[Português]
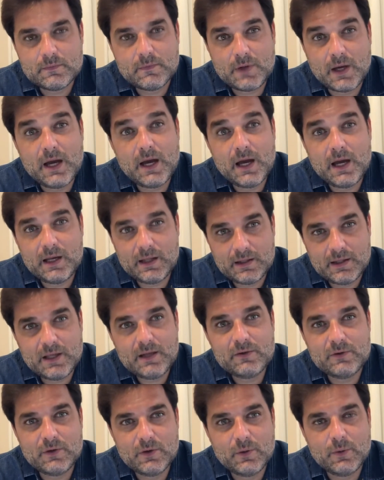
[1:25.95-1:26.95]
Ah,
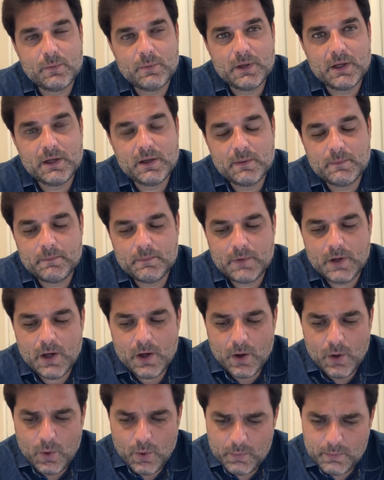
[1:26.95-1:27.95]
entendi, Rumi.
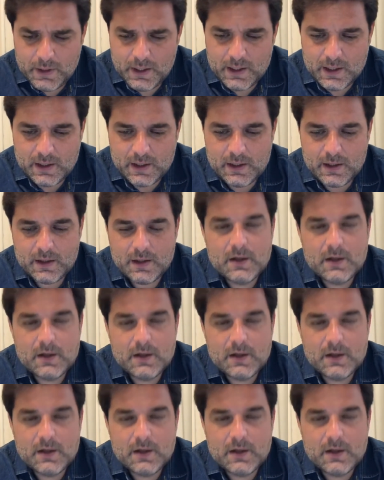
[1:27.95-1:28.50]
Rumi,